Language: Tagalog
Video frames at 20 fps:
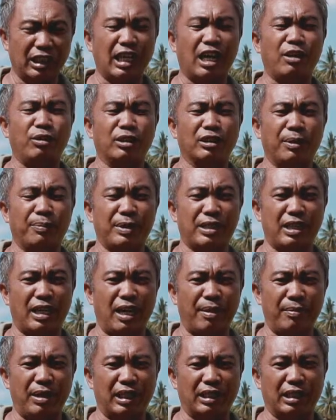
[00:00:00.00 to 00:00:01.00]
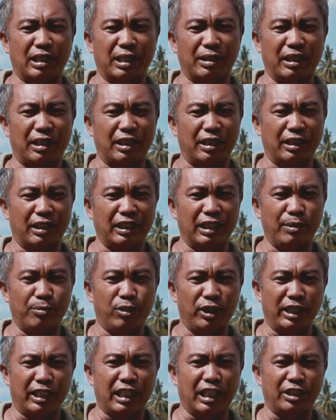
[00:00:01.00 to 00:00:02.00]
gid ako nga pasalamat nga
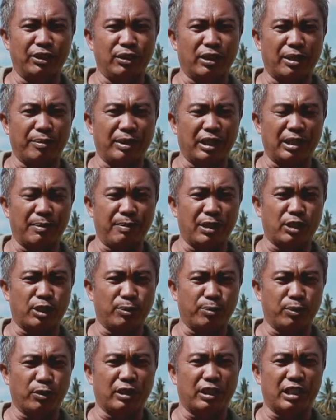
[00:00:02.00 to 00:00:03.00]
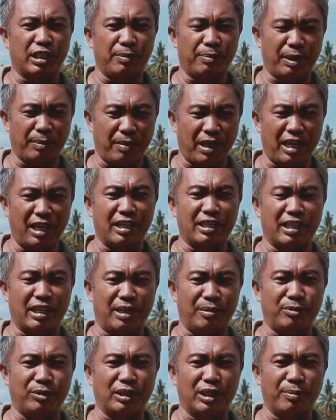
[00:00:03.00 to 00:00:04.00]
ginabuligan nyo kami kapag suporta sa pagbakal sa
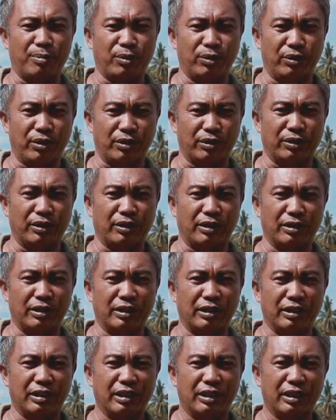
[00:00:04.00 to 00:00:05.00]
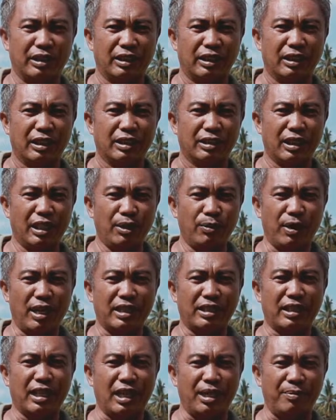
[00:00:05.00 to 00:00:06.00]
amon nga produkto. Sa
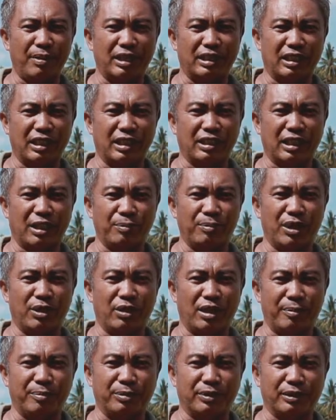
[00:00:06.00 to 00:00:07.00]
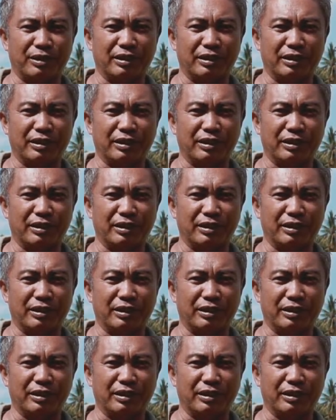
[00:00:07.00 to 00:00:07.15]
salamat gid kag mayong ako.